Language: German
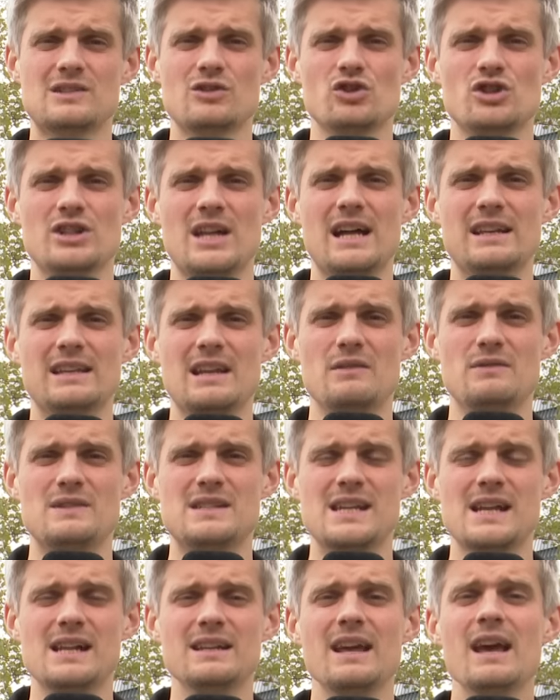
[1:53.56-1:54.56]
zur Startelf
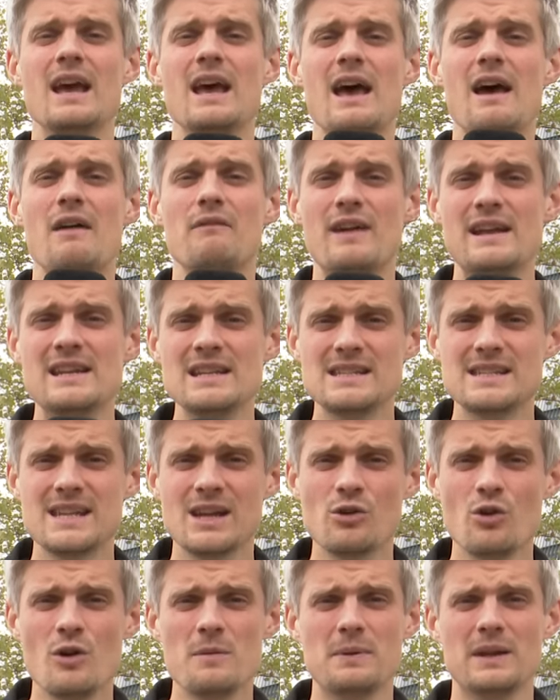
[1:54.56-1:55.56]
zählt, wenn es
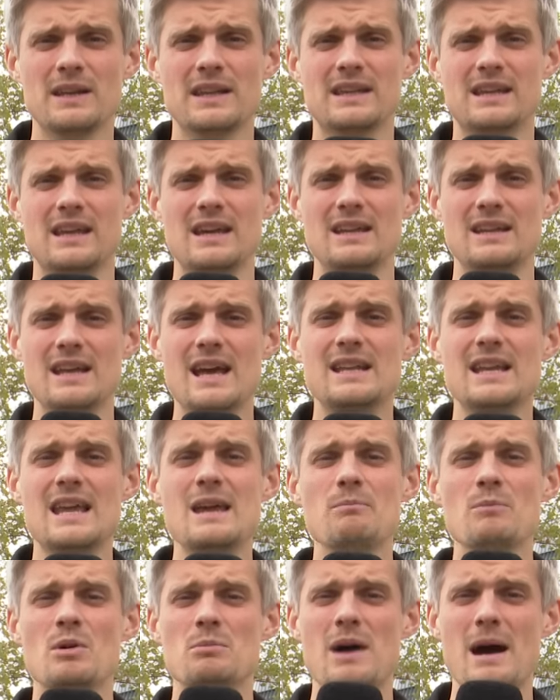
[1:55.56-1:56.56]
denn körperlich geht. Er hat
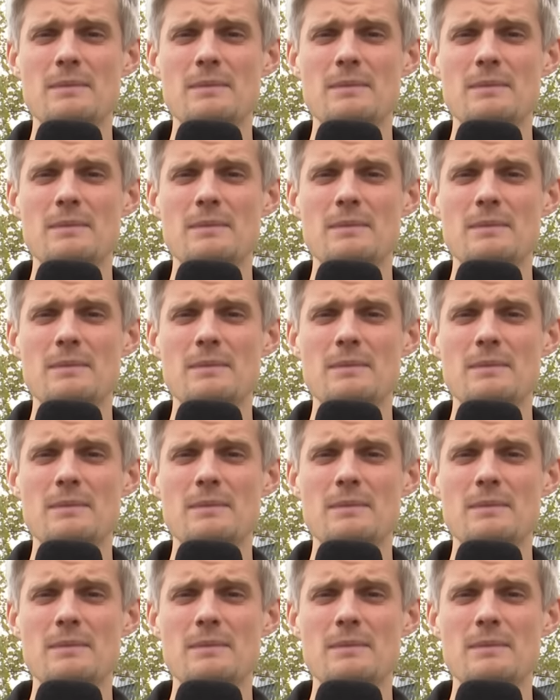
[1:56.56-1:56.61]
eben im